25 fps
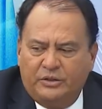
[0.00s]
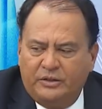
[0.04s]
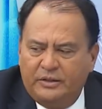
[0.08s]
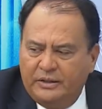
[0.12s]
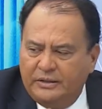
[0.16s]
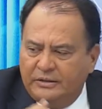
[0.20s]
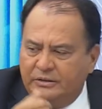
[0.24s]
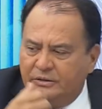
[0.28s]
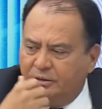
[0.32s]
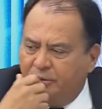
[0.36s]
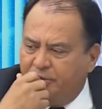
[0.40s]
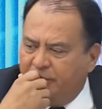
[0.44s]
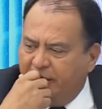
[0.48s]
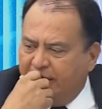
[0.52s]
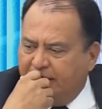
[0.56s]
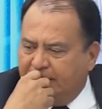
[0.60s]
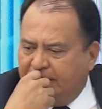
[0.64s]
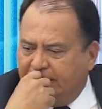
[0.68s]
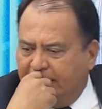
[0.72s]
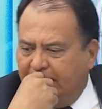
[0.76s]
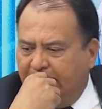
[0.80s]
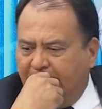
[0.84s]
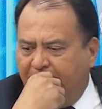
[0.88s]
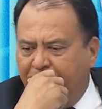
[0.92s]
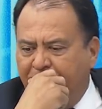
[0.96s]
de esto, me
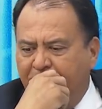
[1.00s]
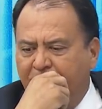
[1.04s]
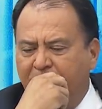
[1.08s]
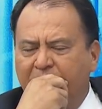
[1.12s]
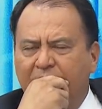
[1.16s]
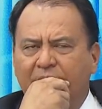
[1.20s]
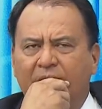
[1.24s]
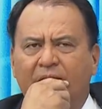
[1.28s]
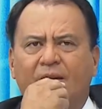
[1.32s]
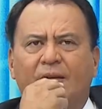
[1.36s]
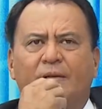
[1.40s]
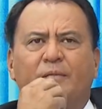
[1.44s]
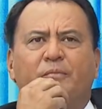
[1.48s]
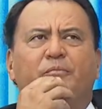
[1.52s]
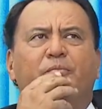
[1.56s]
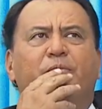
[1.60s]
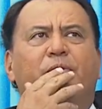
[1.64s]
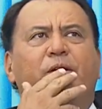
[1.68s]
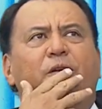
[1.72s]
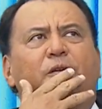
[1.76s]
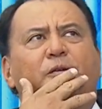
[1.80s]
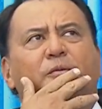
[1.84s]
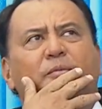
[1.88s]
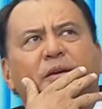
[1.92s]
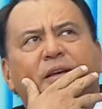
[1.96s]
decía,
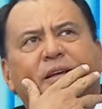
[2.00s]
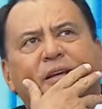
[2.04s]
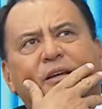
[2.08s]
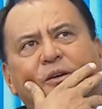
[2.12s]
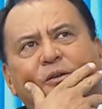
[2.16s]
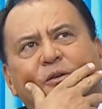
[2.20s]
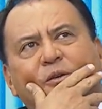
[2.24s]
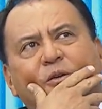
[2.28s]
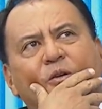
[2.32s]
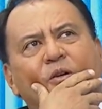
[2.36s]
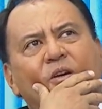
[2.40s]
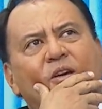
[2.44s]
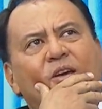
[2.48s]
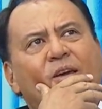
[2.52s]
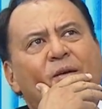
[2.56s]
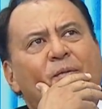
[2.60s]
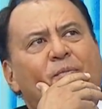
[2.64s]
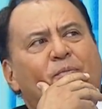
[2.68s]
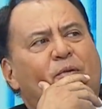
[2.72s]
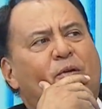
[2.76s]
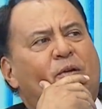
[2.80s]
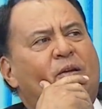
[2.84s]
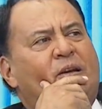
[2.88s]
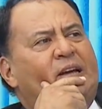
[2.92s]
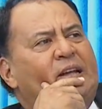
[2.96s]
bueno, me dijo, ¿y
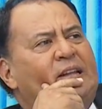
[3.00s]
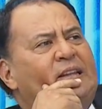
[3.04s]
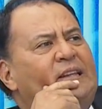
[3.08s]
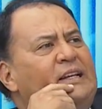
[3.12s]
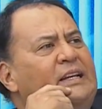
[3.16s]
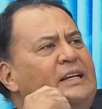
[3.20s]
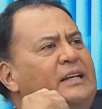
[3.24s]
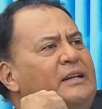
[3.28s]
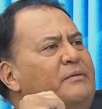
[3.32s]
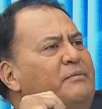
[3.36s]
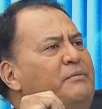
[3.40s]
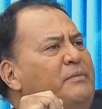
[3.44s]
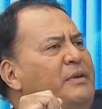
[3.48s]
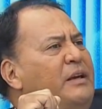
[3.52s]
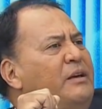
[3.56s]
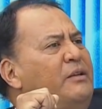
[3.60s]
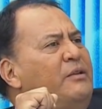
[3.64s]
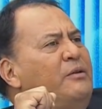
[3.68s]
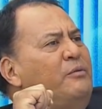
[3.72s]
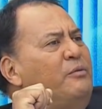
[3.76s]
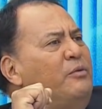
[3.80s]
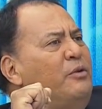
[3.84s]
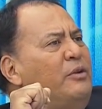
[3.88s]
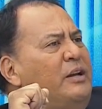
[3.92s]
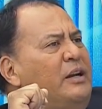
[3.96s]
por qué tenés
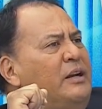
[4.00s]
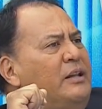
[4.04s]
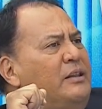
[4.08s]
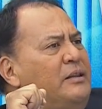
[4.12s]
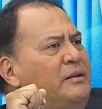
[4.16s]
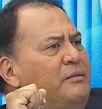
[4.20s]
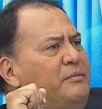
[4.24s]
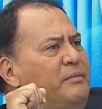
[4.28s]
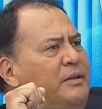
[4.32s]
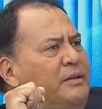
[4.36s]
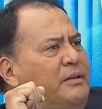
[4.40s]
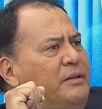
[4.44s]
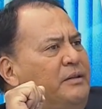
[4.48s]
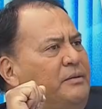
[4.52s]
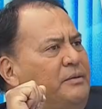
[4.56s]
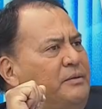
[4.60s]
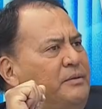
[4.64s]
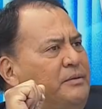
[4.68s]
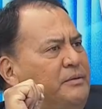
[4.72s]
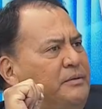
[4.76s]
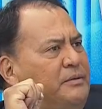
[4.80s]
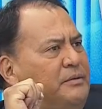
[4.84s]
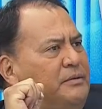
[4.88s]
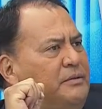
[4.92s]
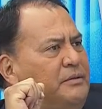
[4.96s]
miedo a morirte? Me dijo. Mm.
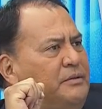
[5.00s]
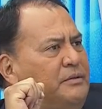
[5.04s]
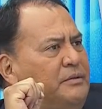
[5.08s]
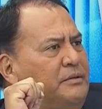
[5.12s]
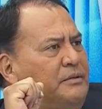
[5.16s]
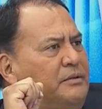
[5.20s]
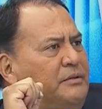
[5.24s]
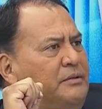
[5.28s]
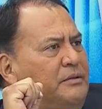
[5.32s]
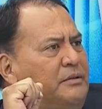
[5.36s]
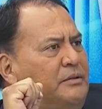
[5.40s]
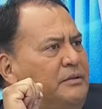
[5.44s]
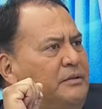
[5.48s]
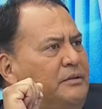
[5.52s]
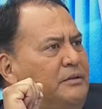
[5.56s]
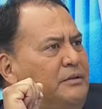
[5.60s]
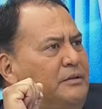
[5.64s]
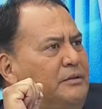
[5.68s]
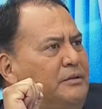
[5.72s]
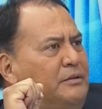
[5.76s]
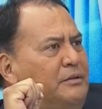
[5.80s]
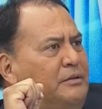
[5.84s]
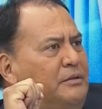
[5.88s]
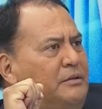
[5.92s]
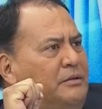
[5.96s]
Exacto,
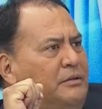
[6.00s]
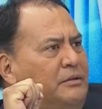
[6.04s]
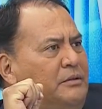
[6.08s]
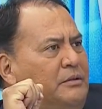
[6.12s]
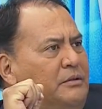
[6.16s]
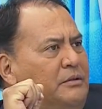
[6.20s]
exacto.